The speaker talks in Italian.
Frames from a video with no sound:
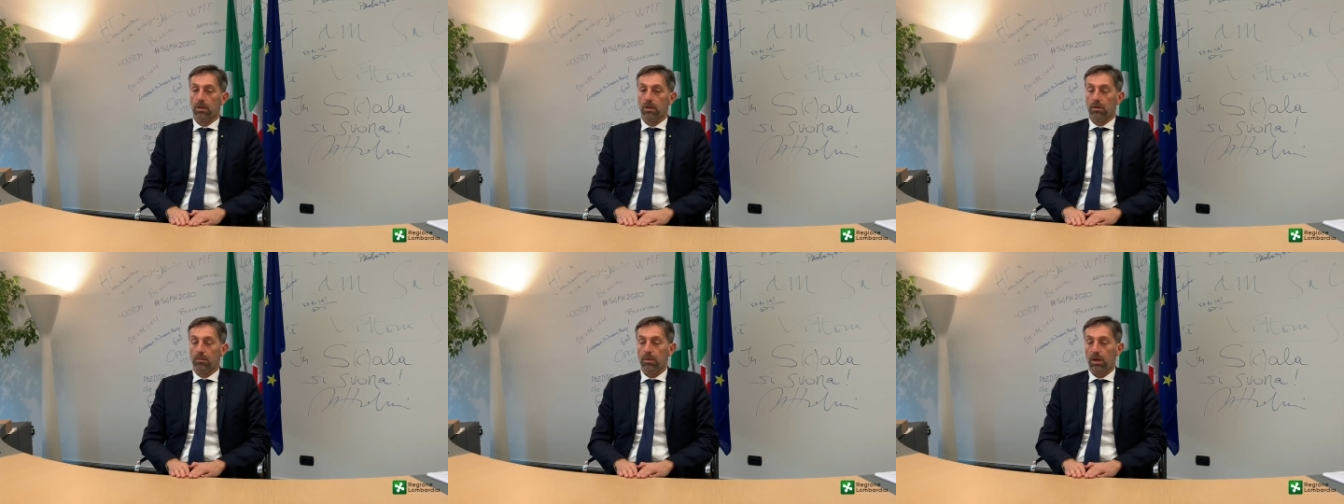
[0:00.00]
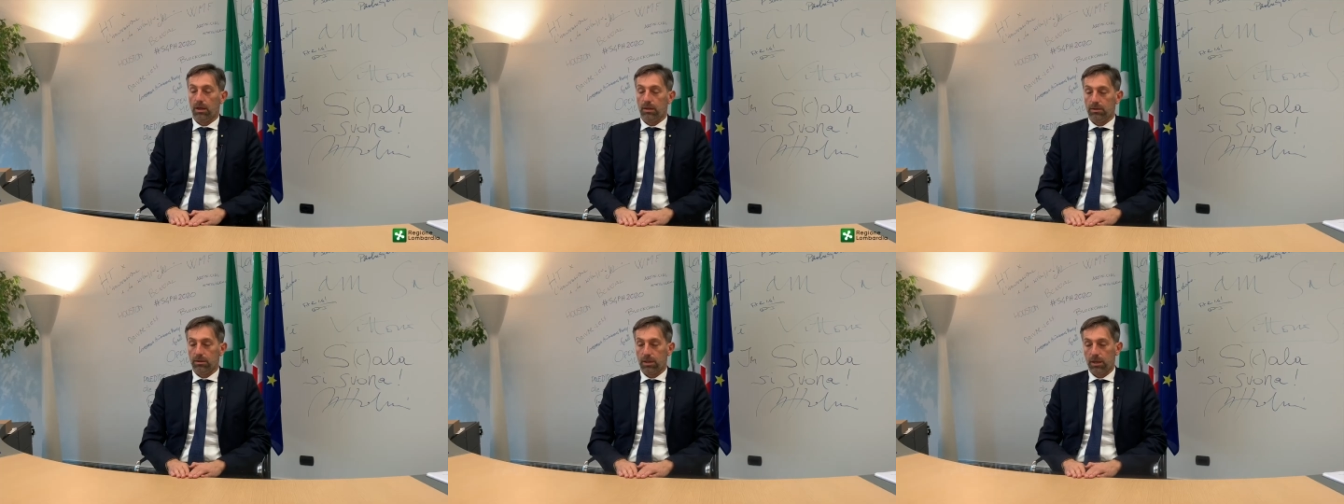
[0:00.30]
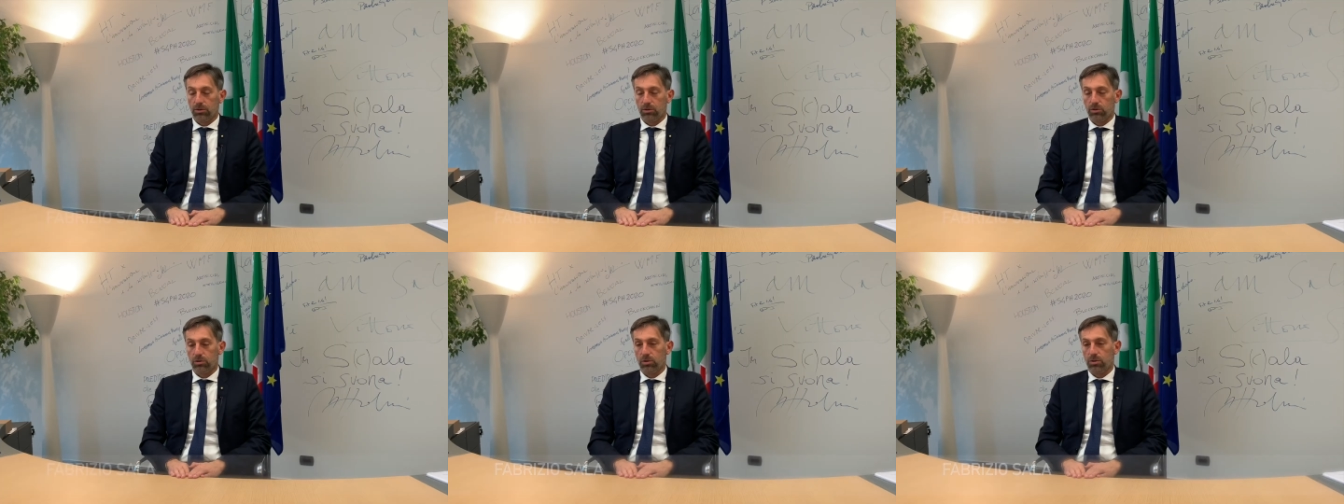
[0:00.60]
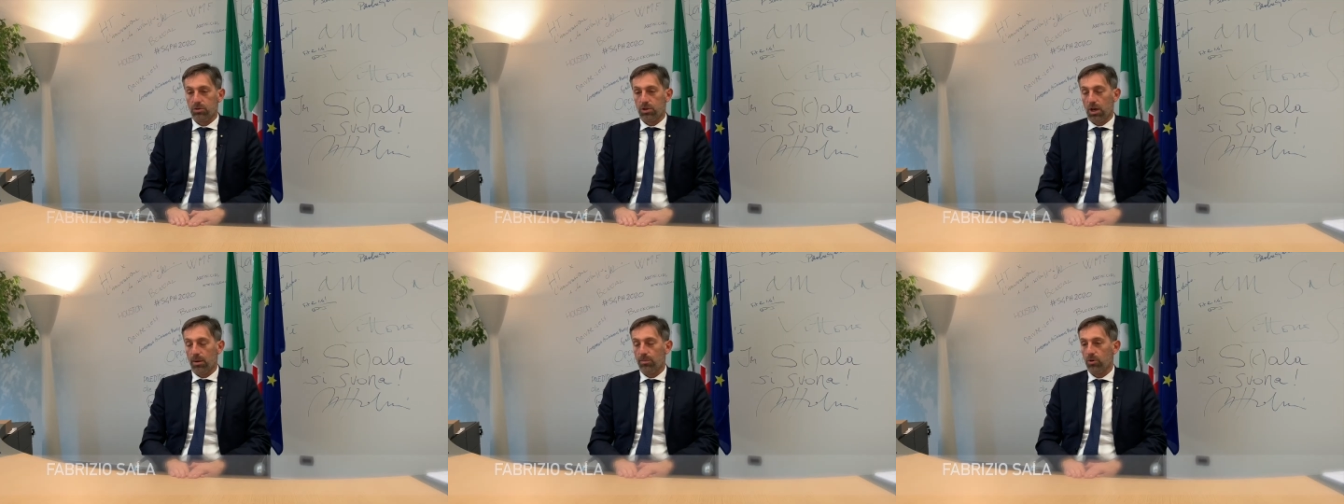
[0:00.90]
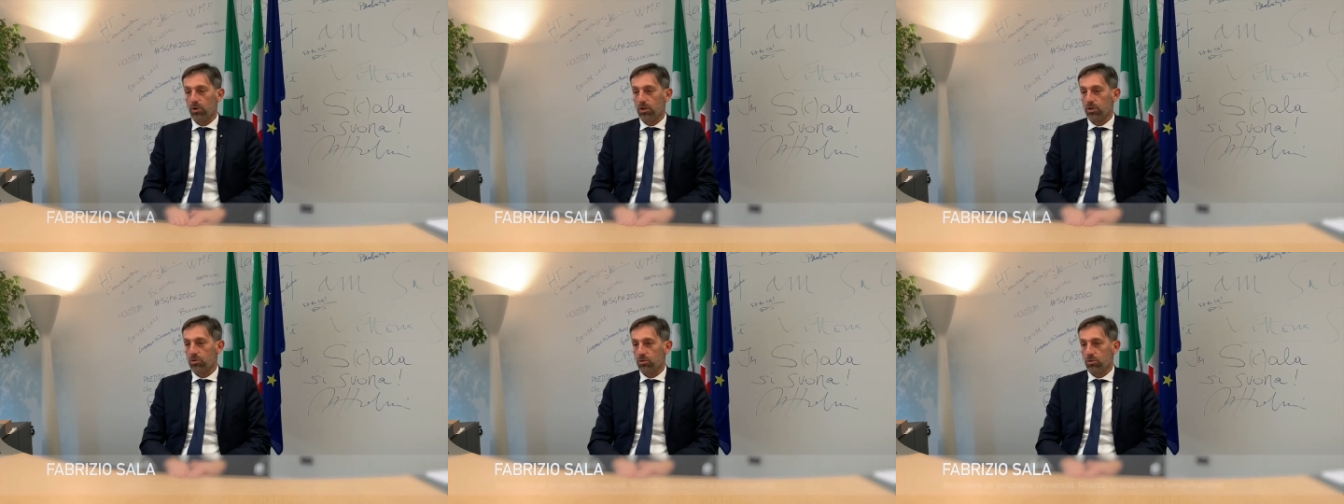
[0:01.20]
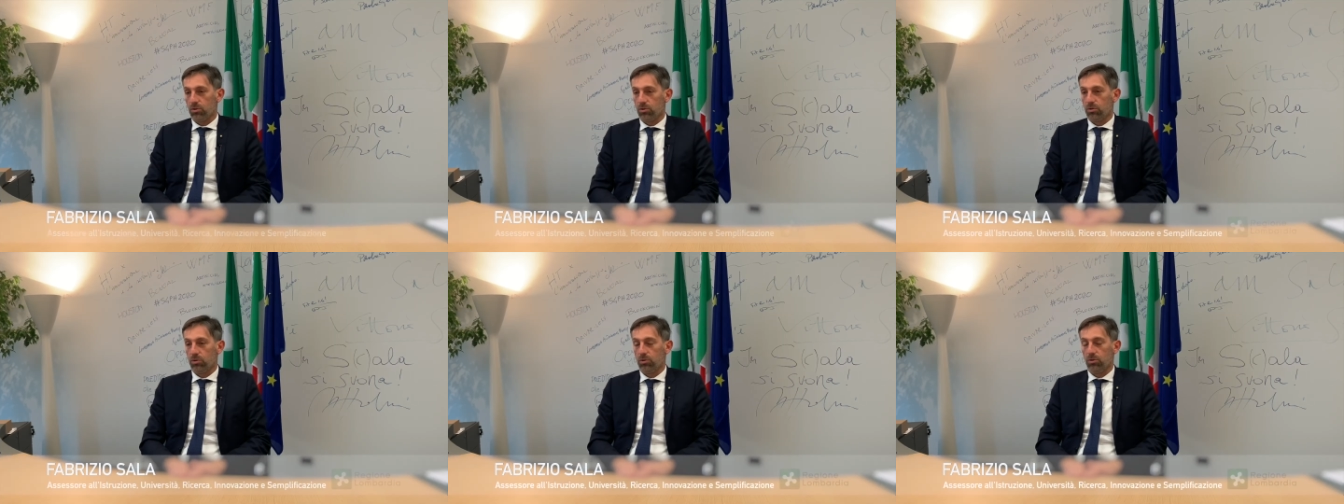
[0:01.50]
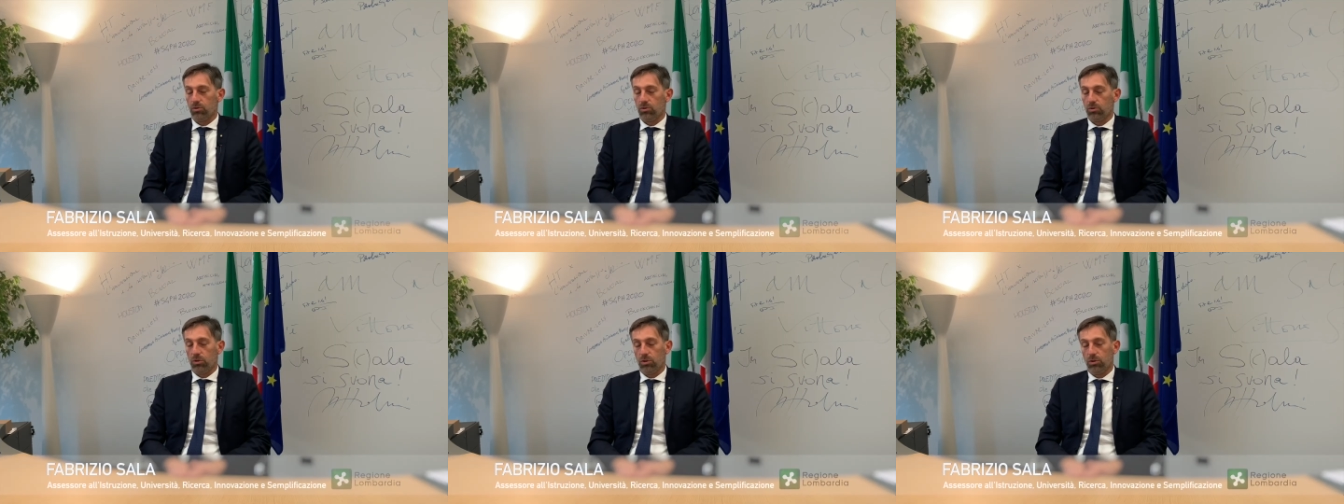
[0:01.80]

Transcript: Beh, intanto diciamo che sono